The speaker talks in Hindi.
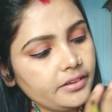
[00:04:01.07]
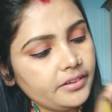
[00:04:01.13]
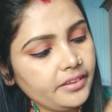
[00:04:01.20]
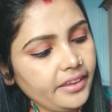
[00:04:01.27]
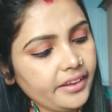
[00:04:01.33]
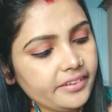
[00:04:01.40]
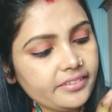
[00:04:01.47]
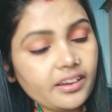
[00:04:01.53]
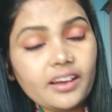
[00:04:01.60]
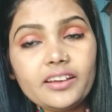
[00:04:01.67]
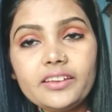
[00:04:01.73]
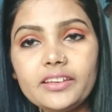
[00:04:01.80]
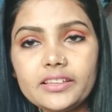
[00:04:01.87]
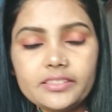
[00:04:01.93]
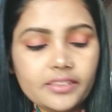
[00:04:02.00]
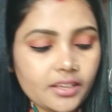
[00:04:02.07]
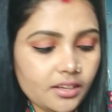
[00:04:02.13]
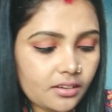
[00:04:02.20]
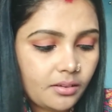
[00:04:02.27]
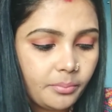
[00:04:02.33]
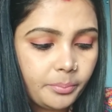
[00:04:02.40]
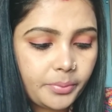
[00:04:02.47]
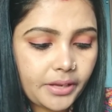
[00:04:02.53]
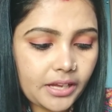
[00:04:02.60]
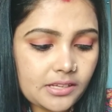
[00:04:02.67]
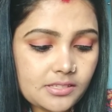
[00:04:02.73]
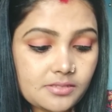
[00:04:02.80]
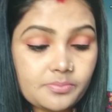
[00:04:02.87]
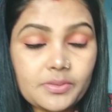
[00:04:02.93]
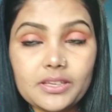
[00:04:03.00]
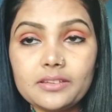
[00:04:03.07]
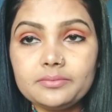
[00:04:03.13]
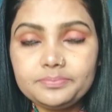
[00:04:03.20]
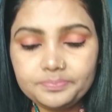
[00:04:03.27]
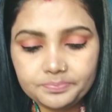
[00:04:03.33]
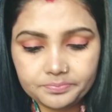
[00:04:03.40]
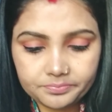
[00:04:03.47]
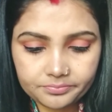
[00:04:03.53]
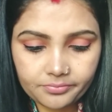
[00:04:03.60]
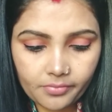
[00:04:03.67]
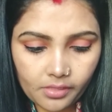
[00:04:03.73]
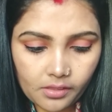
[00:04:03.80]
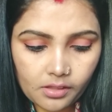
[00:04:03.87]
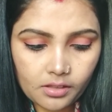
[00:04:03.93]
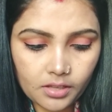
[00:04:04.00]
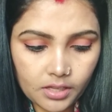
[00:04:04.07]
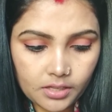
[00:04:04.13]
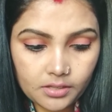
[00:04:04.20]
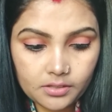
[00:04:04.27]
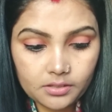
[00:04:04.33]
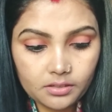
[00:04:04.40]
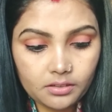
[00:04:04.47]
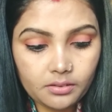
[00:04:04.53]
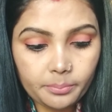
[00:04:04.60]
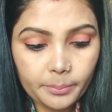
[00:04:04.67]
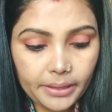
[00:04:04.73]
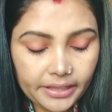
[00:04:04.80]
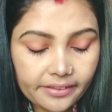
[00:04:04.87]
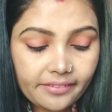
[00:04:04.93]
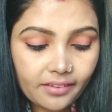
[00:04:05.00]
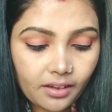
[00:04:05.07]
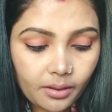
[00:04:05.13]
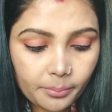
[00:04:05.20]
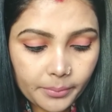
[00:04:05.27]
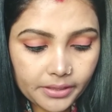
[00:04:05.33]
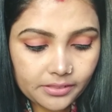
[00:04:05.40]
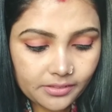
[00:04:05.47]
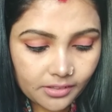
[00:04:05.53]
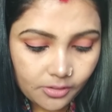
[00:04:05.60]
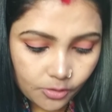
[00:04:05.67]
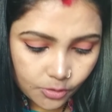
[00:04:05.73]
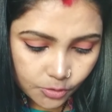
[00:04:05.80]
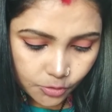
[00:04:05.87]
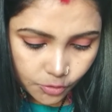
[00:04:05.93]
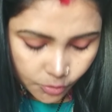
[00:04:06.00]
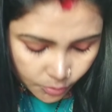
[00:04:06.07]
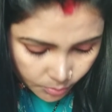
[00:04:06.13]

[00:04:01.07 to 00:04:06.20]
ठीक ठाक ये इतने कम प्राइस में मिल गया हमें तीनों तो